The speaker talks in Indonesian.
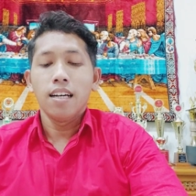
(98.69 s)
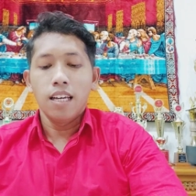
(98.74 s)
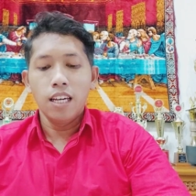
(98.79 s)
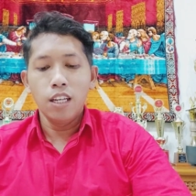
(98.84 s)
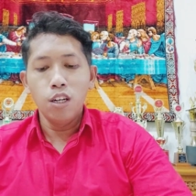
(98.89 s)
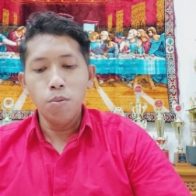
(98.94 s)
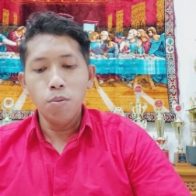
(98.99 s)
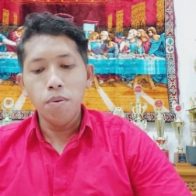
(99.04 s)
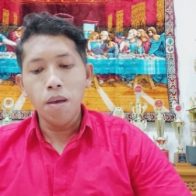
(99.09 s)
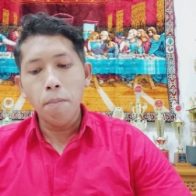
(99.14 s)

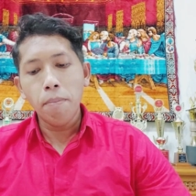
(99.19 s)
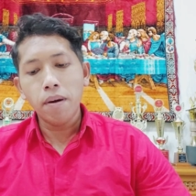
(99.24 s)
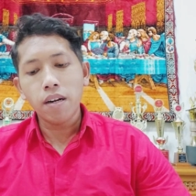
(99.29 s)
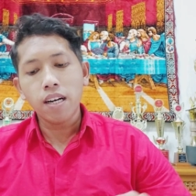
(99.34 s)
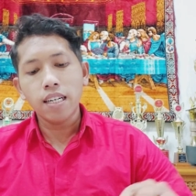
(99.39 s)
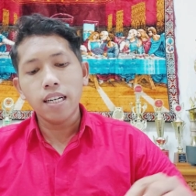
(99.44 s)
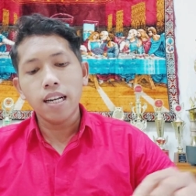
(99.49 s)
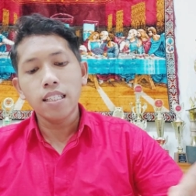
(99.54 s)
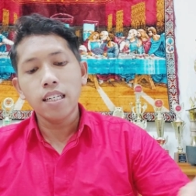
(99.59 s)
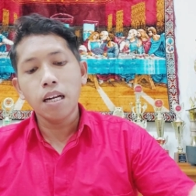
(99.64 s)
hidup yang
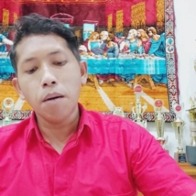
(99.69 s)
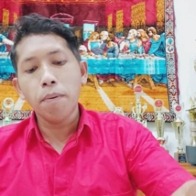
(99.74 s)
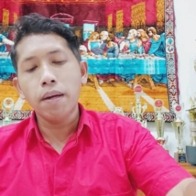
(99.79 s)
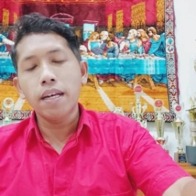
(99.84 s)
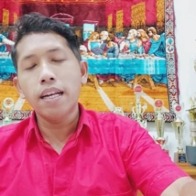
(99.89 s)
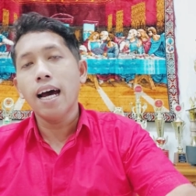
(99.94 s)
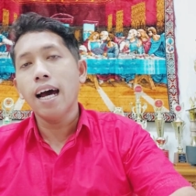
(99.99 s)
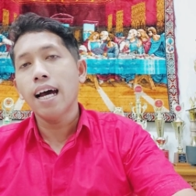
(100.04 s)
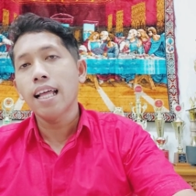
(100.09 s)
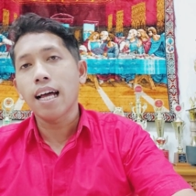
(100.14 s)
berkenan
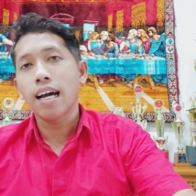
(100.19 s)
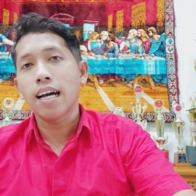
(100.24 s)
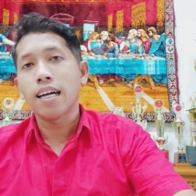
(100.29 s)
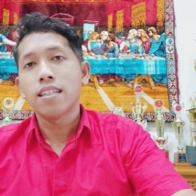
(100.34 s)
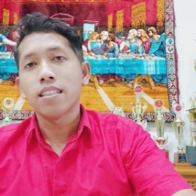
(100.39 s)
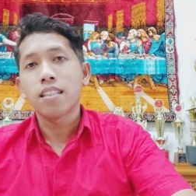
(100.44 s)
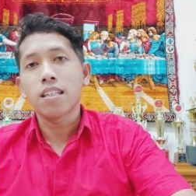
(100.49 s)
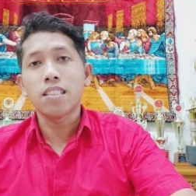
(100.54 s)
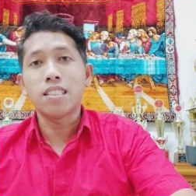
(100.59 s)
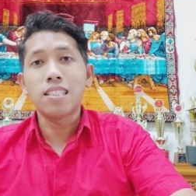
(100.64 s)
kepada Allah,
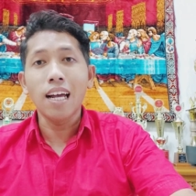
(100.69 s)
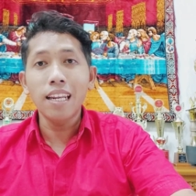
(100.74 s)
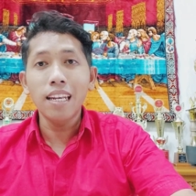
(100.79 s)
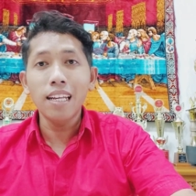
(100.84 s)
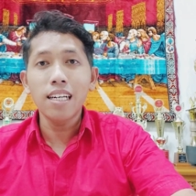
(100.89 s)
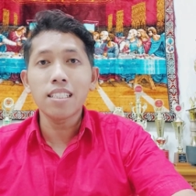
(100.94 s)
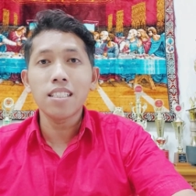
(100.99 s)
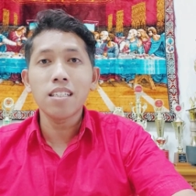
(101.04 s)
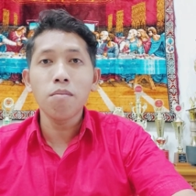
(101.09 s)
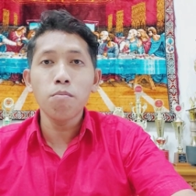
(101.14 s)
terjadi
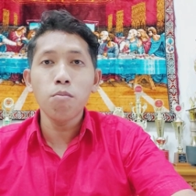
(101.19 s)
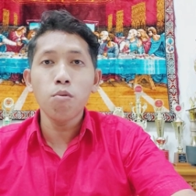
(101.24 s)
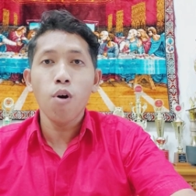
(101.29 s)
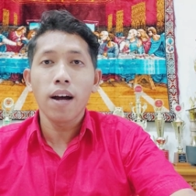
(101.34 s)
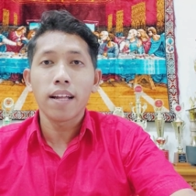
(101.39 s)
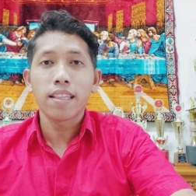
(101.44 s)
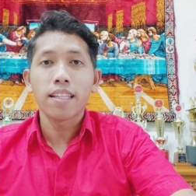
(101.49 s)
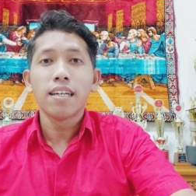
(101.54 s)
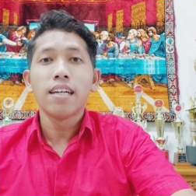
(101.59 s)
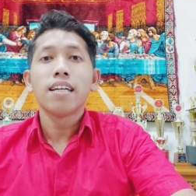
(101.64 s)

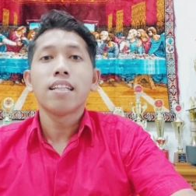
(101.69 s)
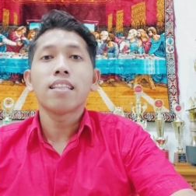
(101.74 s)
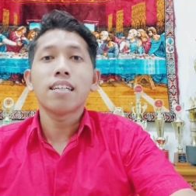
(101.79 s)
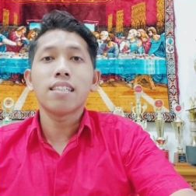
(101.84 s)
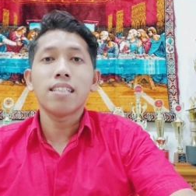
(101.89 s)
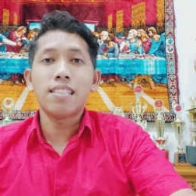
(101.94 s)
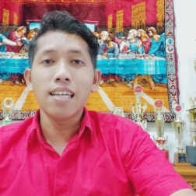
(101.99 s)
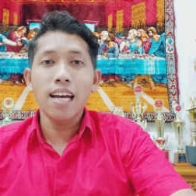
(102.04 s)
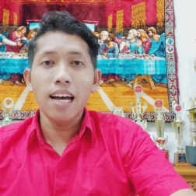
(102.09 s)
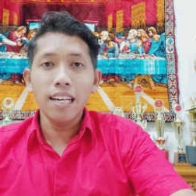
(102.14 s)
kesembuhan,
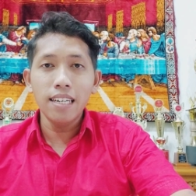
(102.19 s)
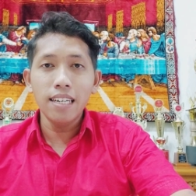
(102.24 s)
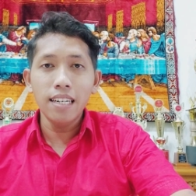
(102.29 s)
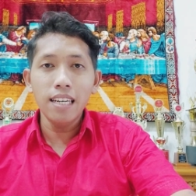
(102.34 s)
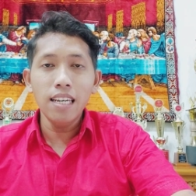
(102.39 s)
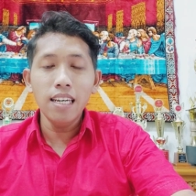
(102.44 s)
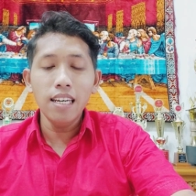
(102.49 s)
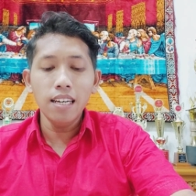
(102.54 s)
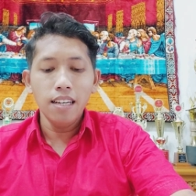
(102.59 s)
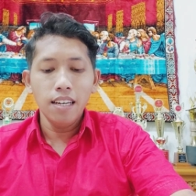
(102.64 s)

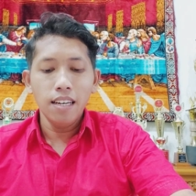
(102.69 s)
terjadi